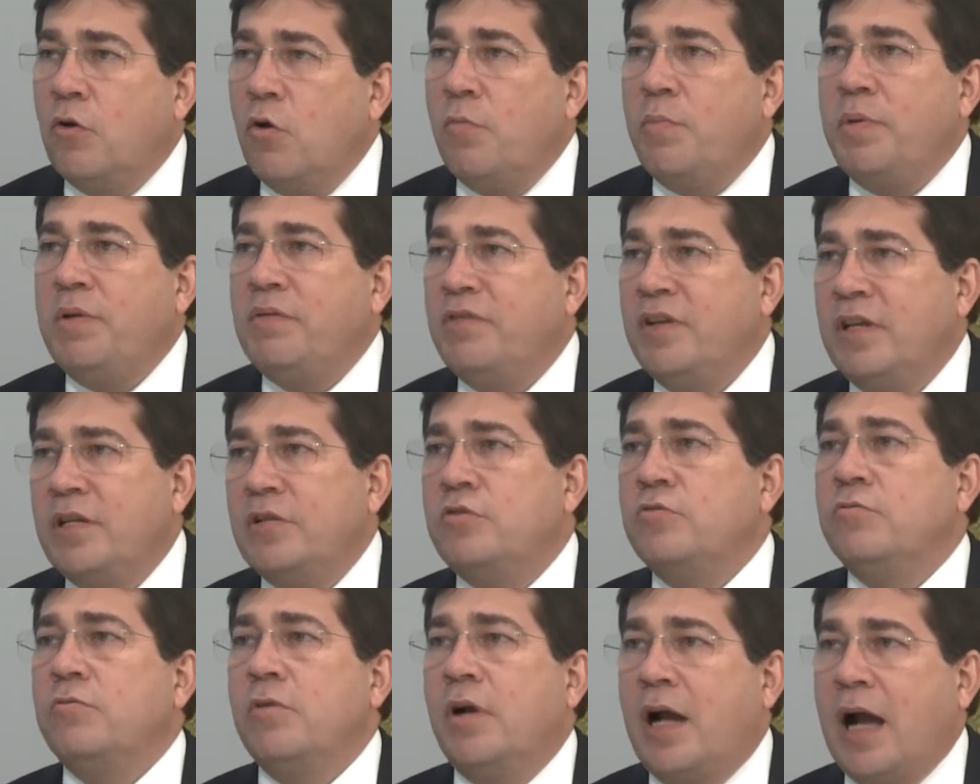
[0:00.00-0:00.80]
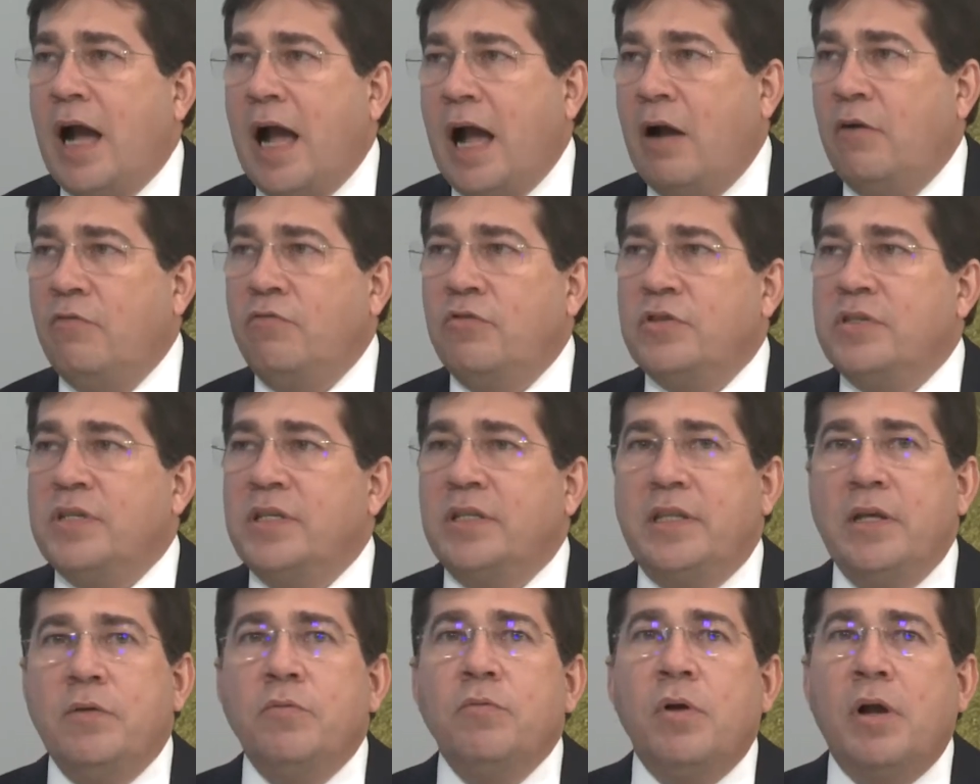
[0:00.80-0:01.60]
compra e venda de um carro.
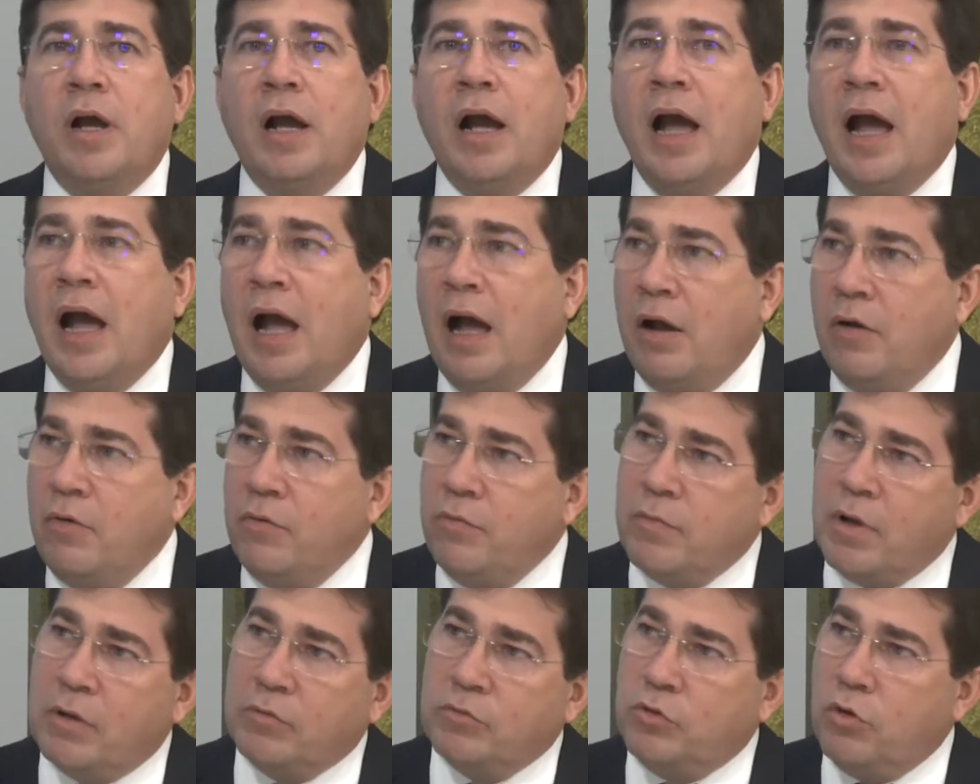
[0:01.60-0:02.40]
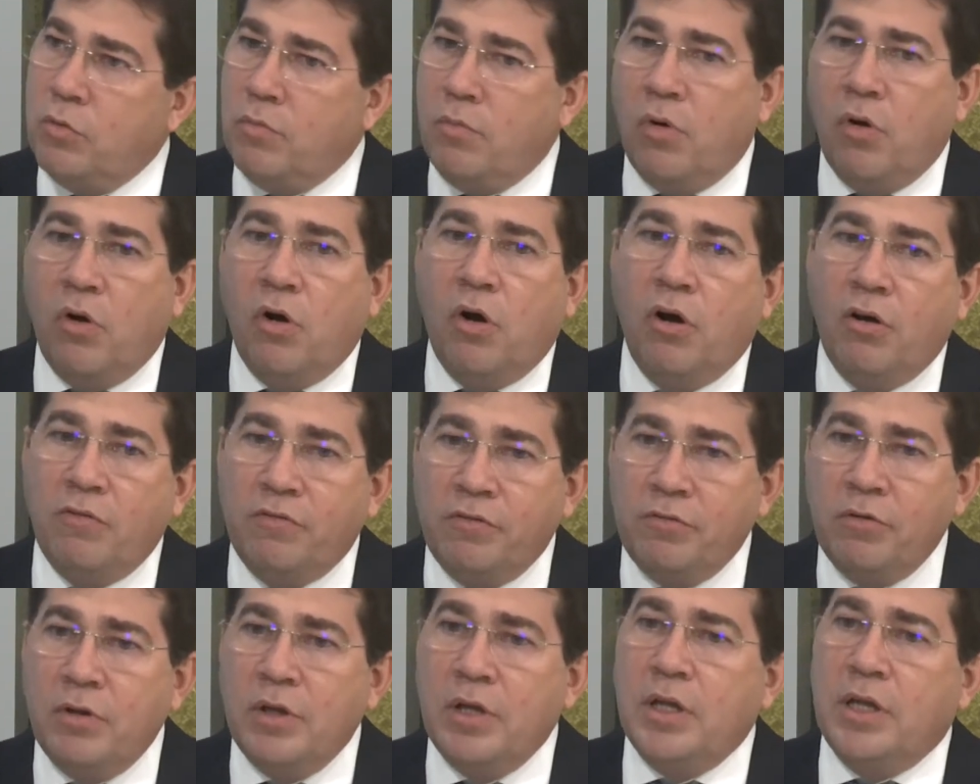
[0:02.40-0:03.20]
Você tem um carro, um
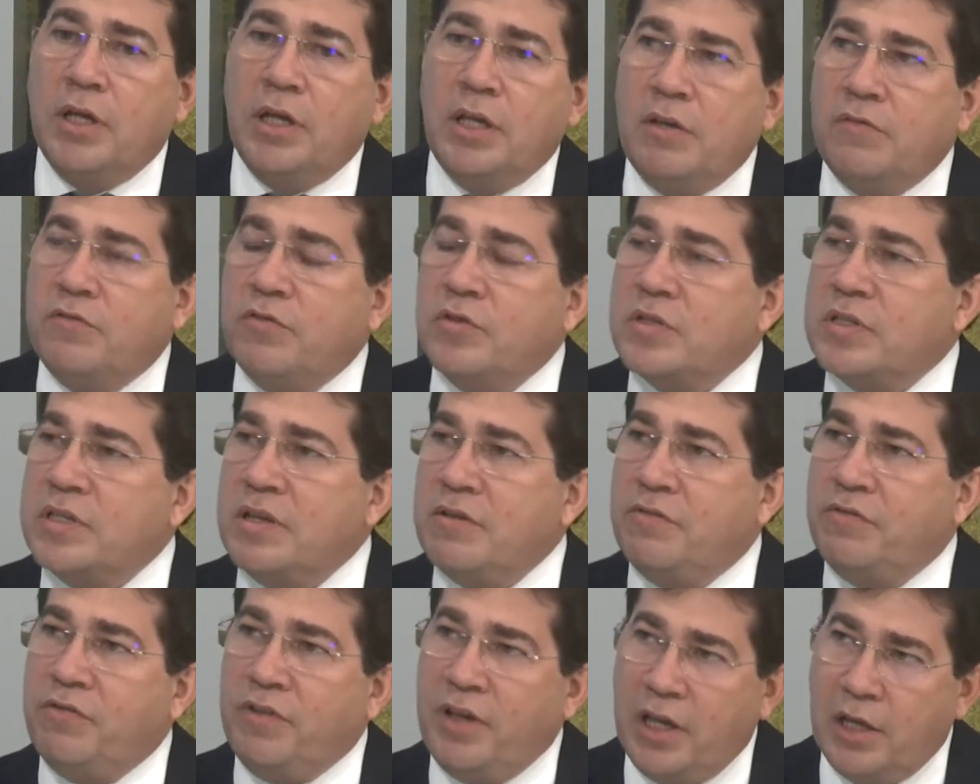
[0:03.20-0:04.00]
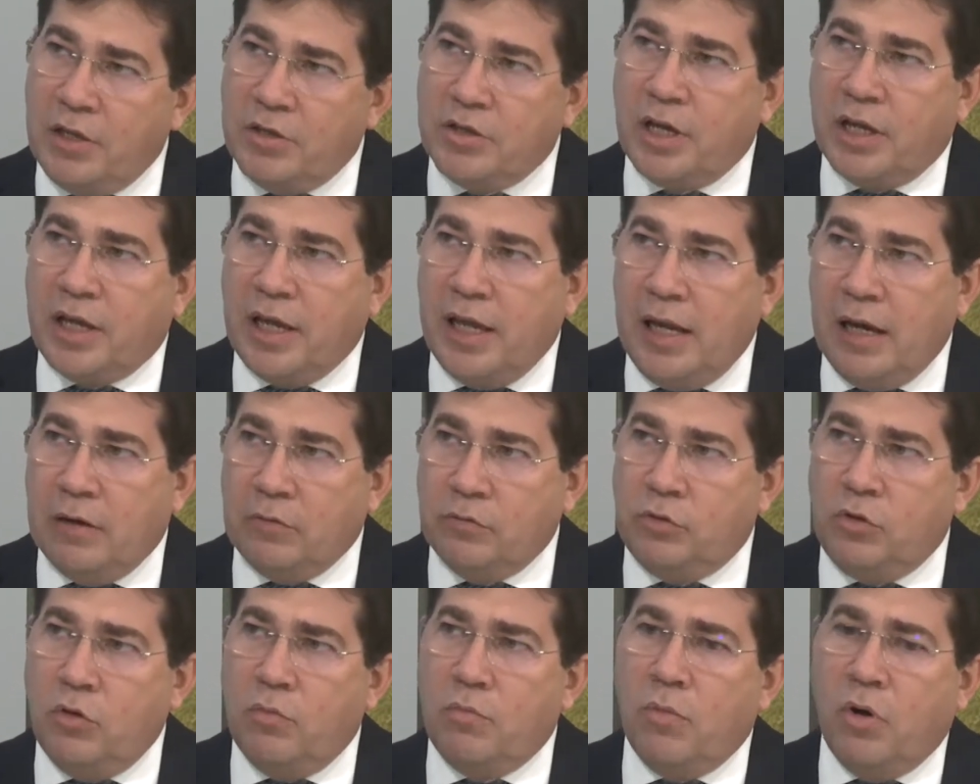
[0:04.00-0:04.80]
automóvel, e você vende aquele
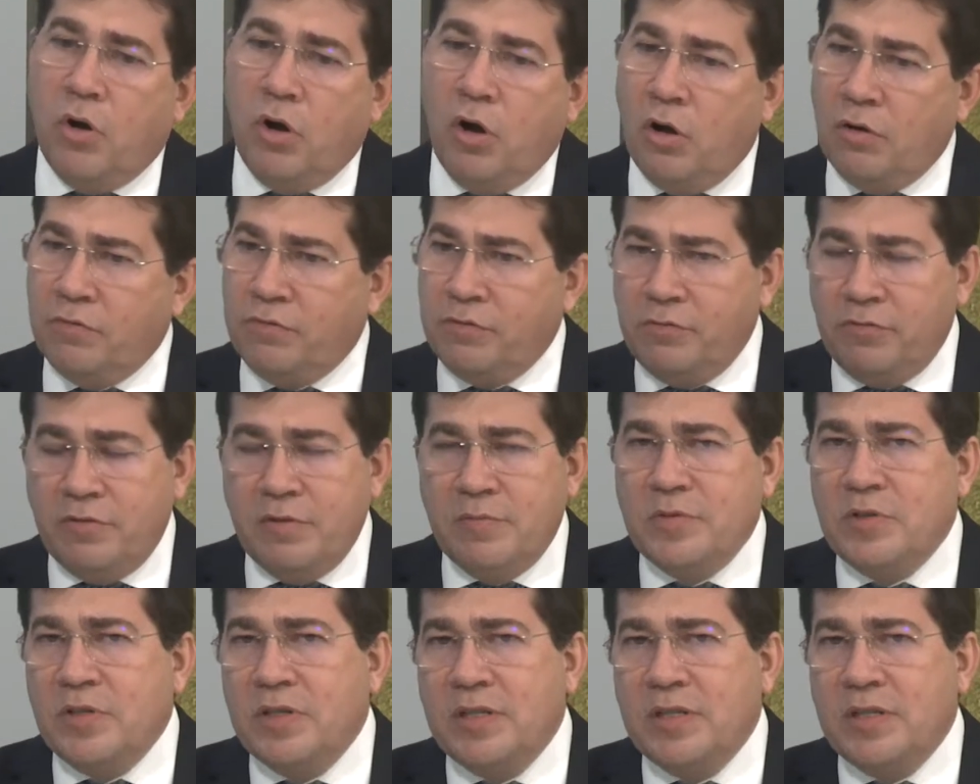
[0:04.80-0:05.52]
automóvel, vamos